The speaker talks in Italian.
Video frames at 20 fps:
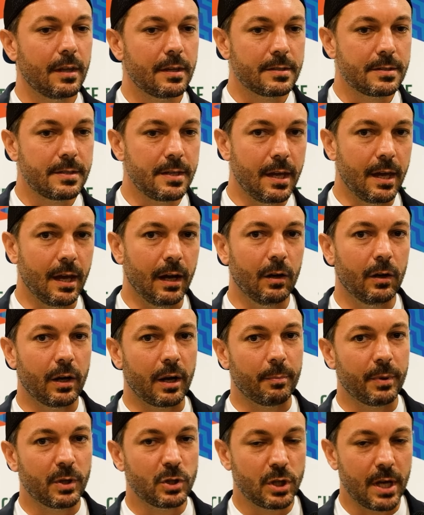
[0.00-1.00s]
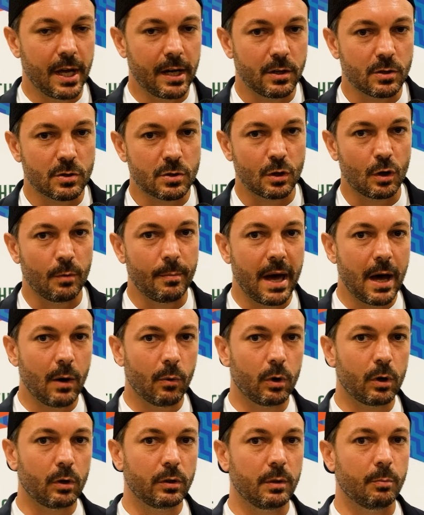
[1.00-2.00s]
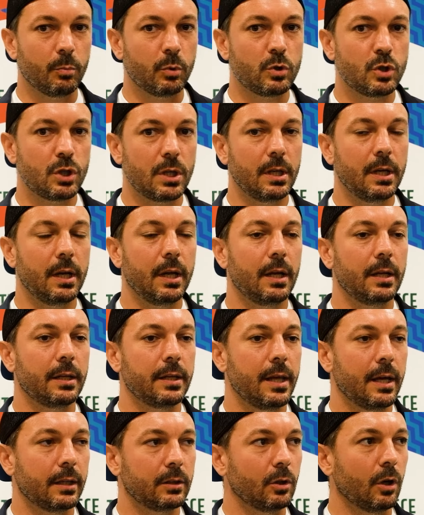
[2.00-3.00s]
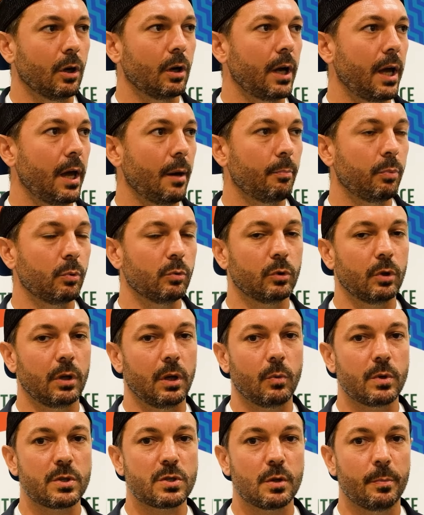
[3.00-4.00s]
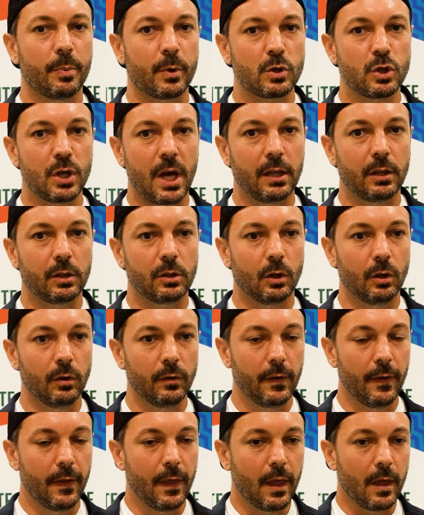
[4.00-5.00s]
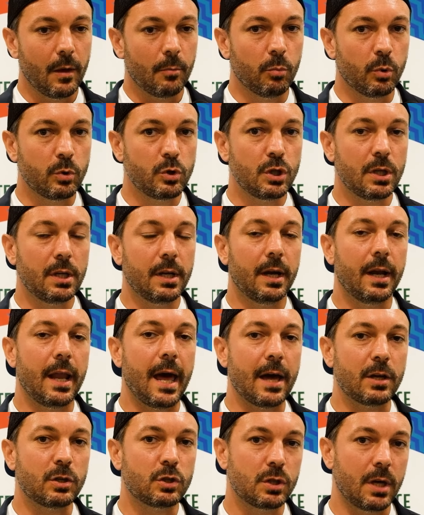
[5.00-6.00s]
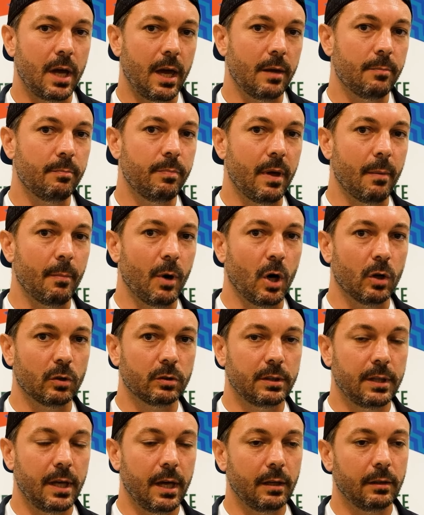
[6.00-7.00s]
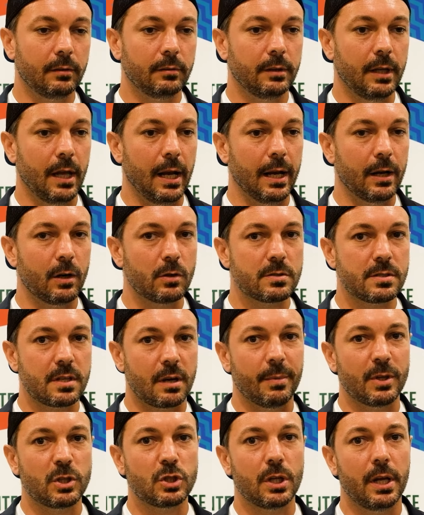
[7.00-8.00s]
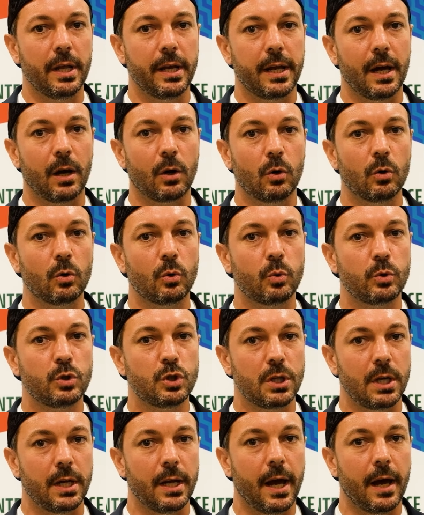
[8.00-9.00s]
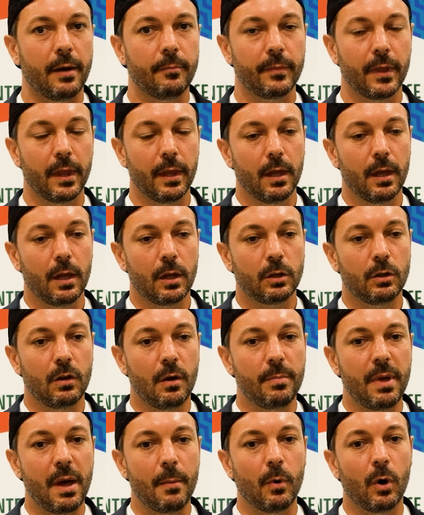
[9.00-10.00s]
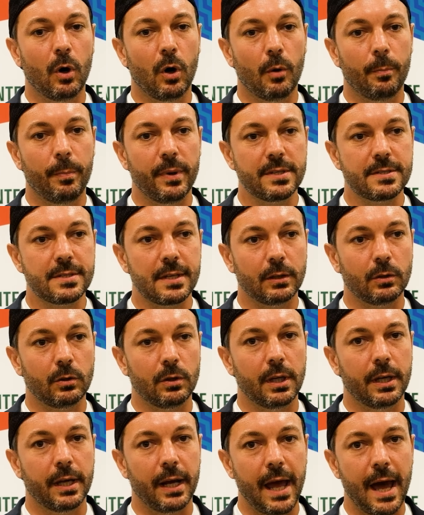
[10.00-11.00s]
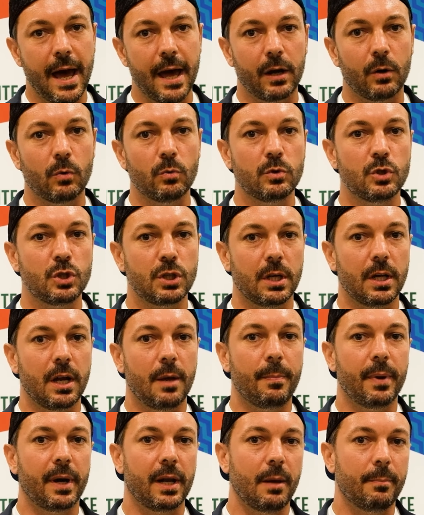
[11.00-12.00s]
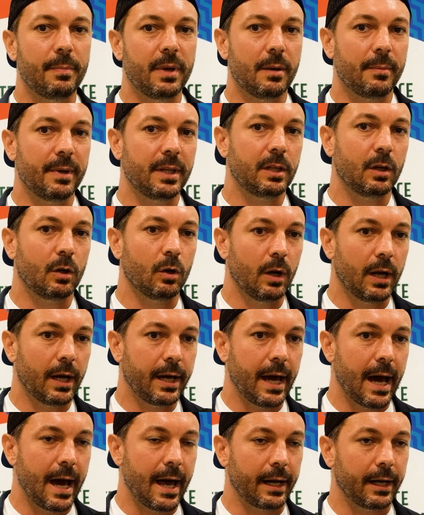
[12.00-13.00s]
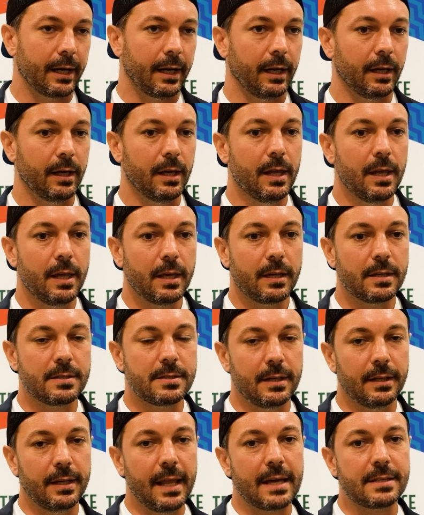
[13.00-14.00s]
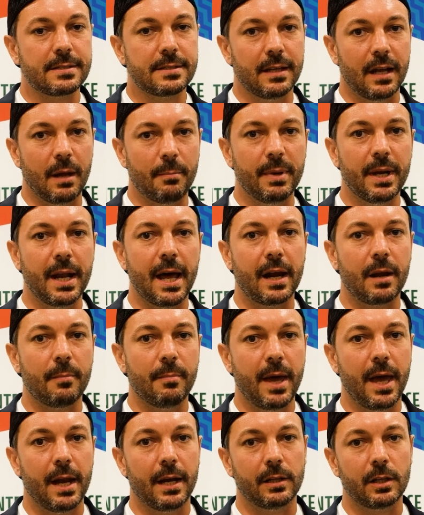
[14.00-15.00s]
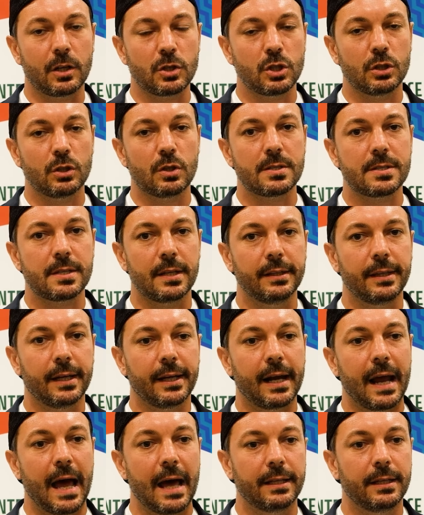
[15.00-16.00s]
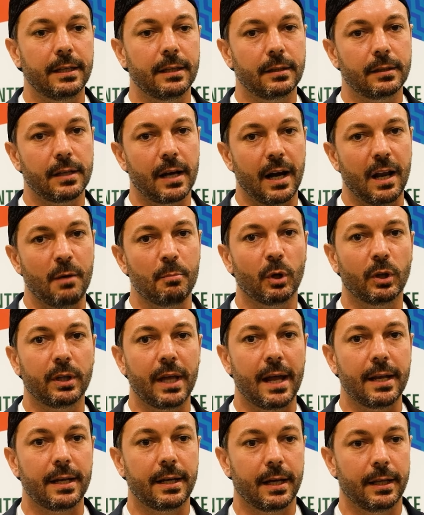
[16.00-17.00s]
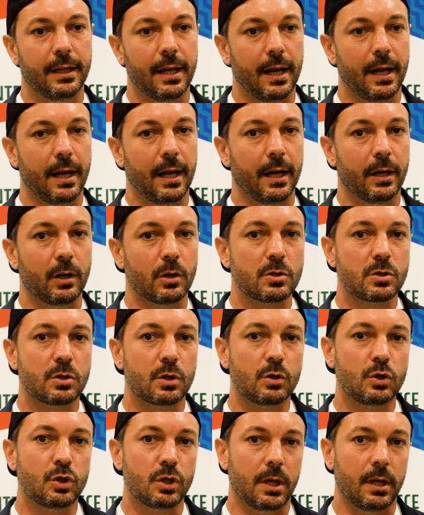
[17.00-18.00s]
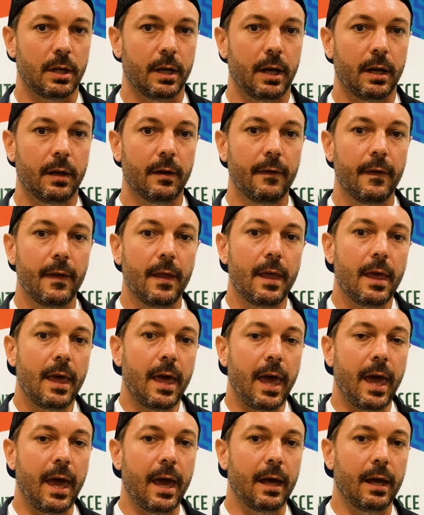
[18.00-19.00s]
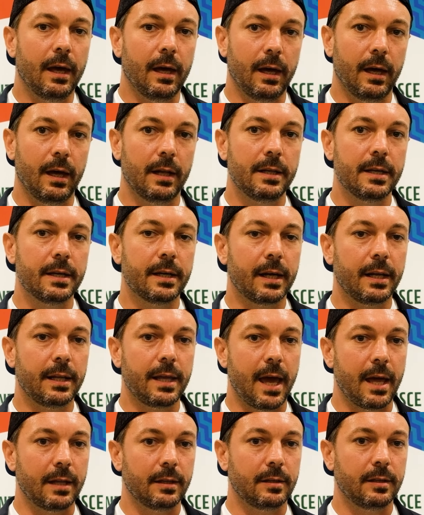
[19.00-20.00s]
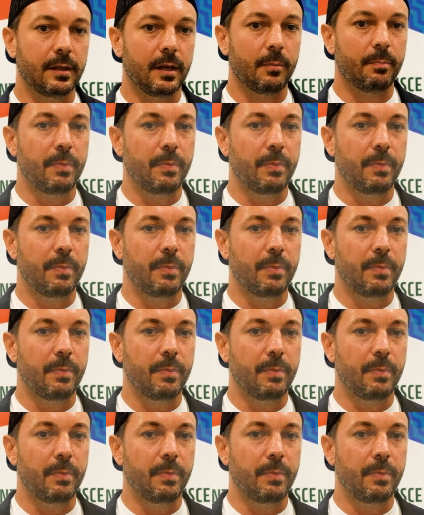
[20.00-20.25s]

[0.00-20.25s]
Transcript: Sì, allora piacere, io sono Mauro di Bugin, l'ideatore appunto di questo progetto. Bugin nasce in Piemonte, nella nostra macelleria con cucina, dove abbiamo pensato di creare un gin per gli abbinamenti con la carne, che si andasse ad abbinare bene a 360 gradi tra le botaniche del nostro gin e eh, gli ingredienti